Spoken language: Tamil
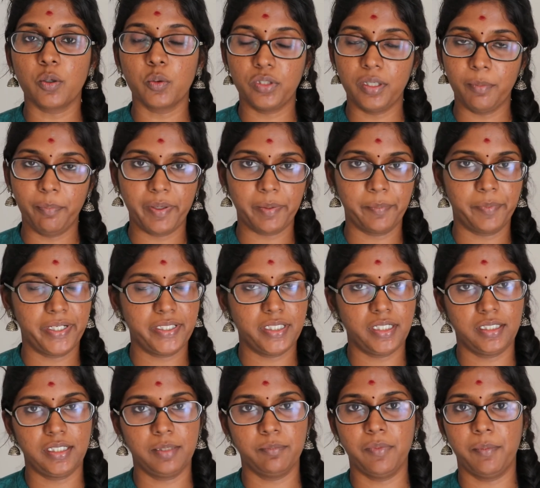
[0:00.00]
குற்ற பரம்பரை
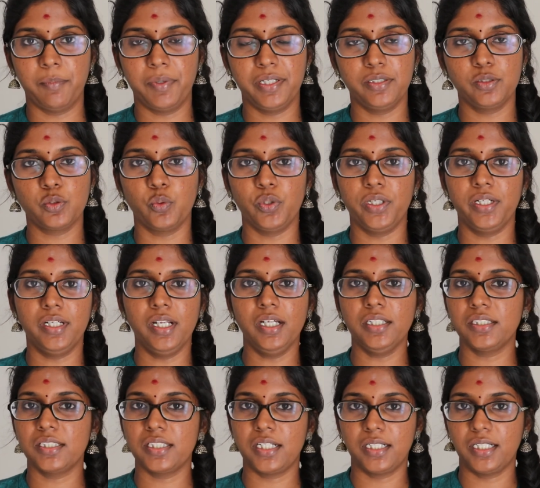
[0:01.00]
சட்டம் அப்படின்னு சொல்லிட்டு
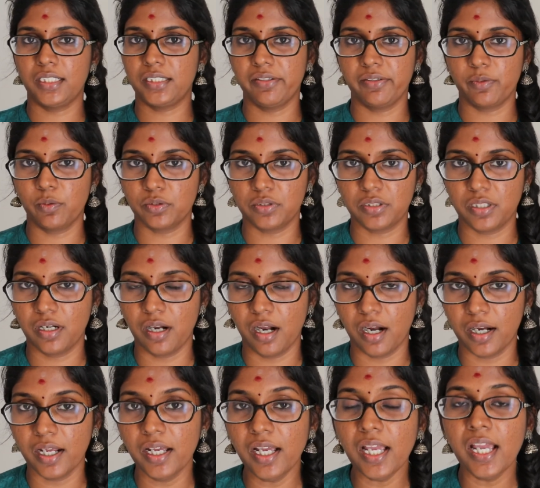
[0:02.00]
அந்த சட்டத்தை கொடுத்தா
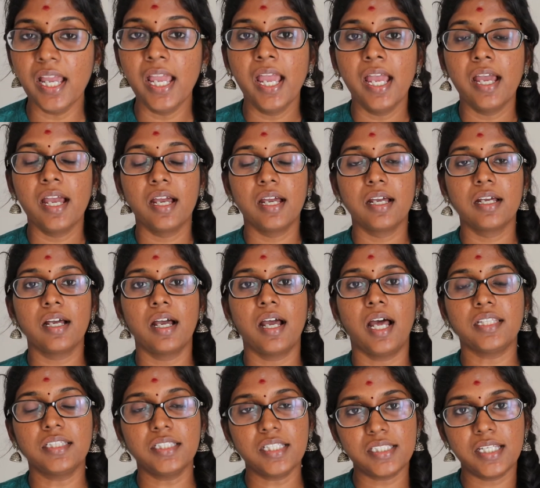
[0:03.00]
கொடுத்துருக்காங்க
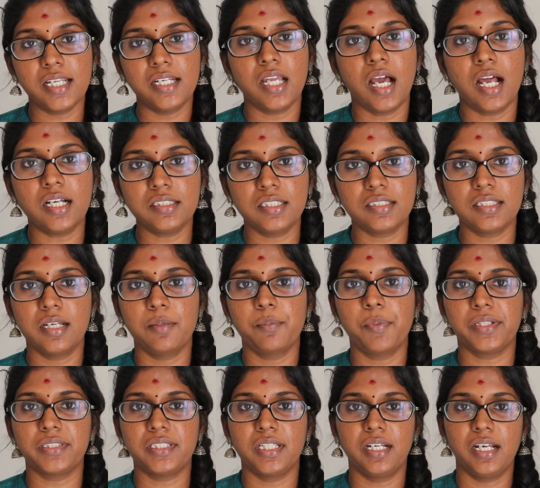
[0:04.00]
அந்த சைடு நார்த் சைடு
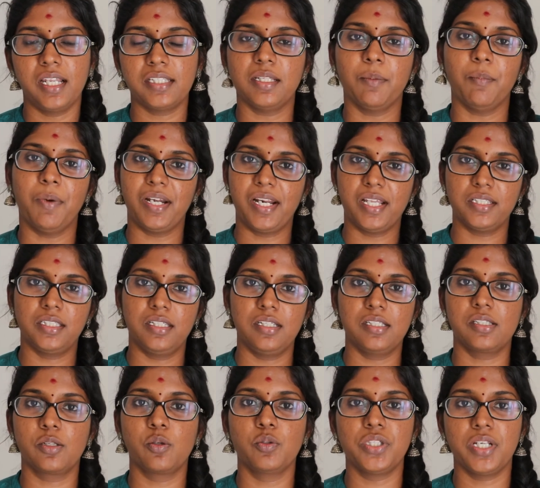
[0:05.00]
பார்த்தீங்கன்னா இந்த
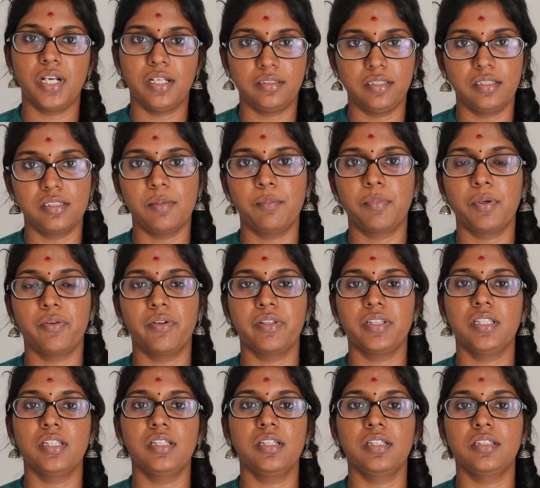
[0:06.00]
மராத்திஸ் குஜராத்திஸ் அப்புறம்
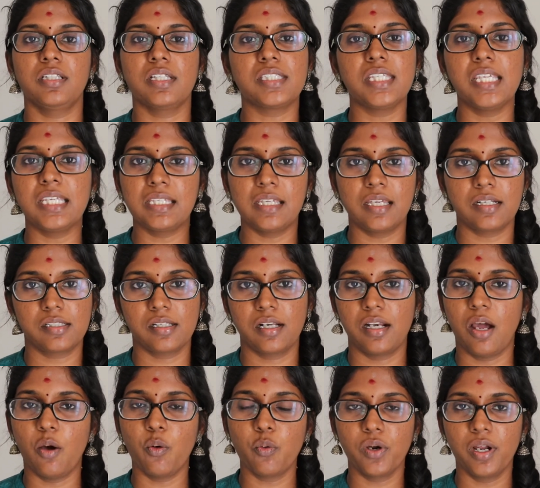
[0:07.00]
வந்து இந்த
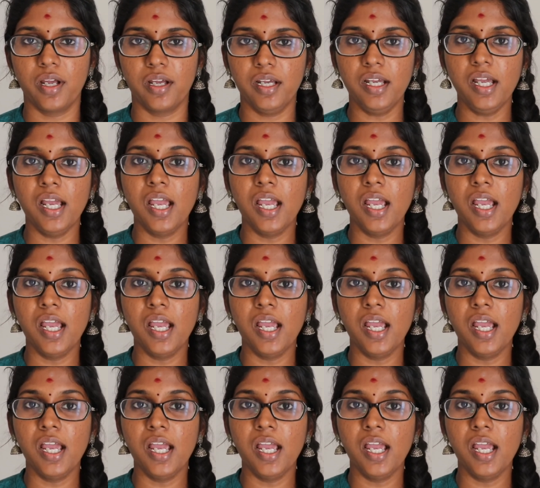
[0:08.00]
சீக்கியர்ஸ்கள் அவங்க